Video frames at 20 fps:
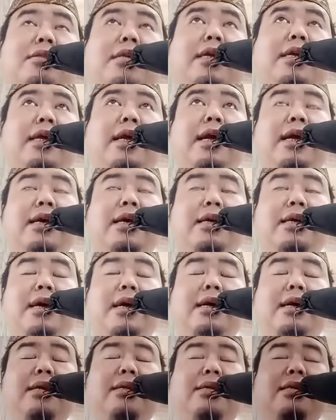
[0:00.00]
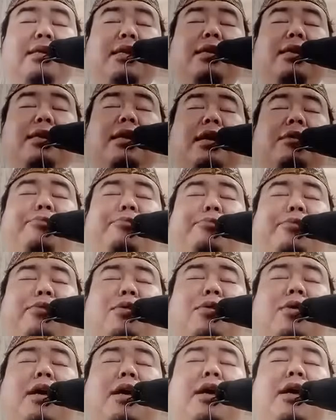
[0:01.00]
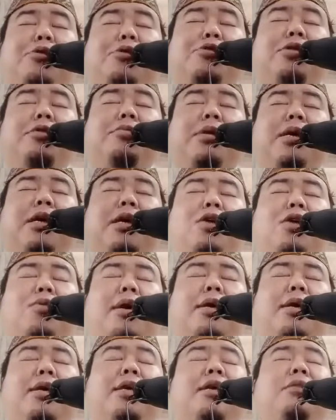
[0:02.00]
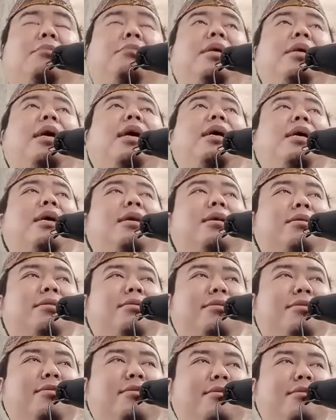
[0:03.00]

tenaga, tidak pula harus mengeluarkan biaya